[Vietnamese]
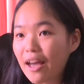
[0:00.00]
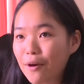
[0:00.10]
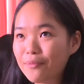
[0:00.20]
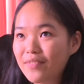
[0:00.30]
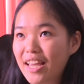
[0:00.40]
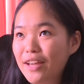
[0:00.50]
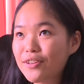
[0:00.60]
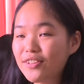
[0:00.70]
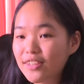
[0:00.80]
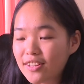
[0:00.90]
Ngọc, theo
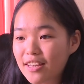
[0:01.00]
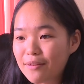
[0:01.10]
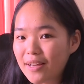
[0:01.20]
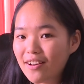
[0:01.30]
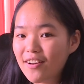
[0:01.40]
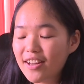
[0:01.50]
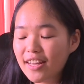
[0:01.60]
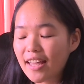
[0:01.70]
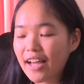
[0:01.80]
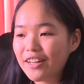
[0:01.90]
như những gì mà con có
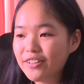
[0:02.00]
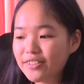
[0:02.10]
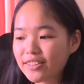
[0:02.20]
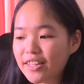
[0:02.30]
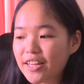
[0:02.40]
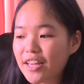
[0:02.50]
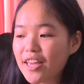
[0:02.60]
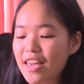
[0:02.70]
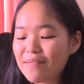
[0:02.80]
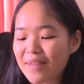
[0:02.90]
thể thấy được thì
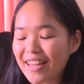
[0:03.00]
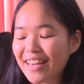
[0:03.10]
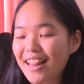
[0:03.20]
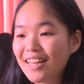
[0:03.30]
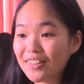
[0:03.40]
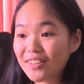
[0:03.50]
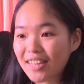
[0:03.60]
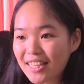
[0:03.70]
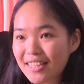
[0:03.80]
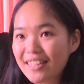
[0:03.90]
bạn khá là tự
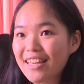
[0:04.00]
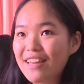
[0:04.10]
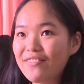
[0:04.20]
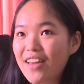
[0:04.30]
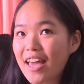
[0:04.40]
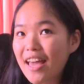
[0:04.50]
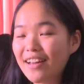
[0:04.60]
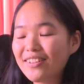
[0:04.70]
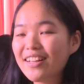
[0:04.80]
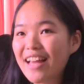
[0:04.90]
tin và
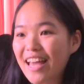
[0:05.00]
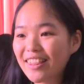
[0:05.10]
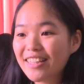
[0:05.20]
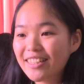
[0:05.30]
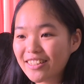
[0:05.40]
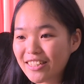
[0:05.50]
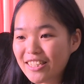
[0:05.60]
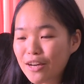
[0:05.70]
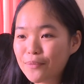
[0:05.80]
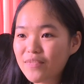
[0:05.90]
rất là tích cực
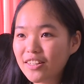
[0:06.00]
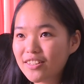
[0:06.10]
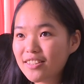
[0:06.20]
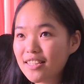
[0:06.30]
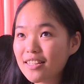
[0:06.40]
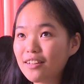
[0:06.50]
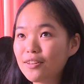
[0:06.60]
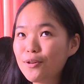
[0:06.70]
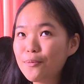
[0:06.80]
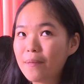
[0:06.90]
trong những
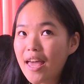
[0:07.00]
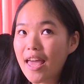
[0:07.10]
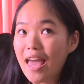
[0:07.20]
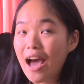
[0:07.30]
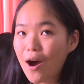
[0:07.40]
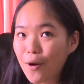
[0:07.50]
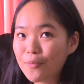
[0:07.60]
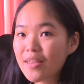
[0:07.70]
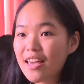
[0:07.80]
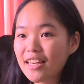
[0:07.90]
lúc mà
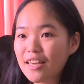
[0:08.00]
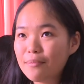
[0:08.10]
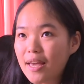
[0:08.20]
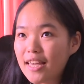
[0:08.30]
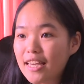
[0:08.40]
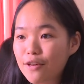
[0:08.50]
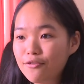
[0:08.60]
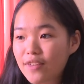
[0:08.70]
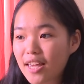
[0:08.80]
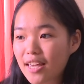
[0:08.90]
học khi mà giáo
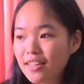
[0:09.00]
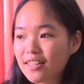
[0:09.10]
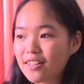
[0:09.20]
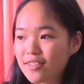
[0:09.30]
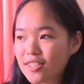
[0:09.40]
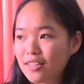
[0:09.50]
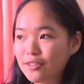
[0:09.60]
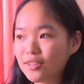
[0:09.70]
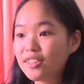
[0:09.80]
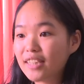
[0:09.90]
viên cần sự
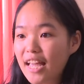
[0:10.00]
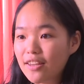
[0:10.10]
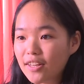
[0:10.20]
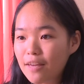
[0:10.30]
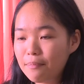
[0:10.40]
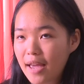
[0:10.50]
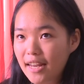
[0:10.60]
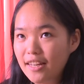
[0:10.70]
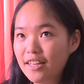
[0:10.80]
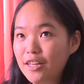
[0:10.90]
tương tác giữa các
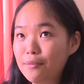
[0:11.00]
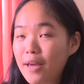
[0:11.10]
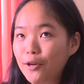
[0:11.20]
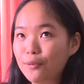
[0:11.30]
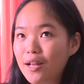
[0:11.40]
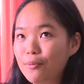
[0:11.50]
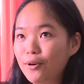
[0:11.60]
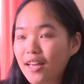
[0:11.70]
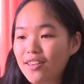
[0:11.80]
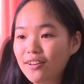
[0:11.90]
bạn thì bạn cũng là một
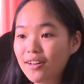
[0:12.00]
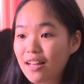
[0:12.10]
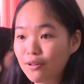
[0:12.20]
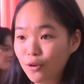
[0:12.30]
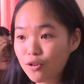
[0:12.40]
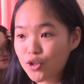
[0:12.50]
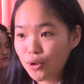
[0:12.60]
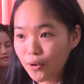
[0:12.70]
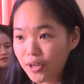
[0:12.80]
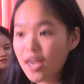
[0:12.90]
cá nhân rất là nổi trội